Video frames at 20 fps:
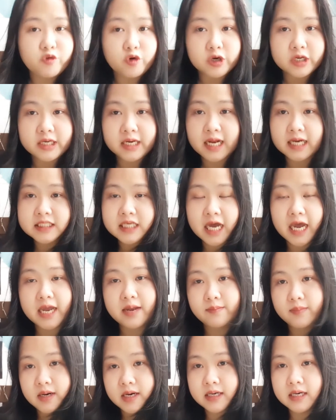ฝนยังใช้
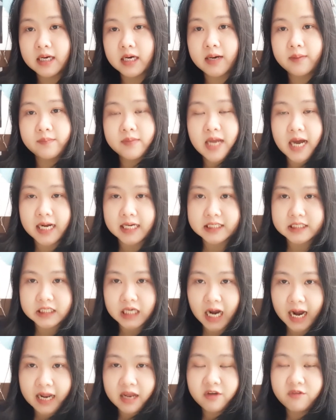เบอร์เดิมยัง
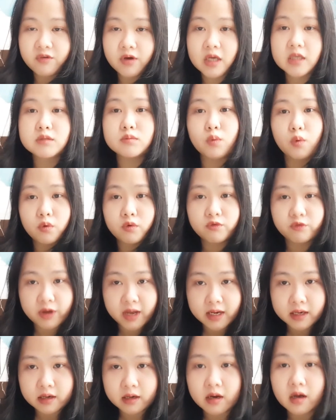ใช้ Facebook เฟ
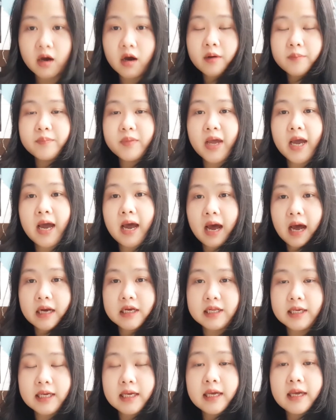ซเดิมนะคะ
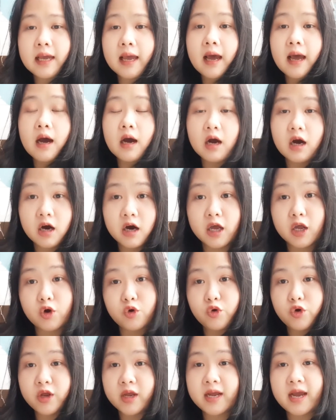ที่เคย
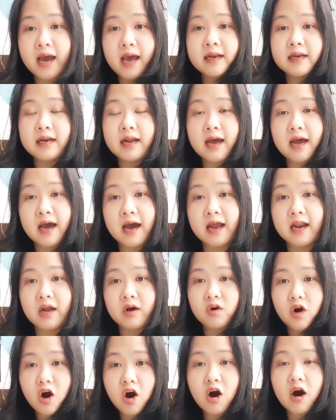คุยกันนะคะ
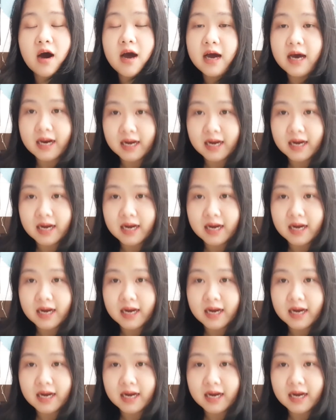แล้วก็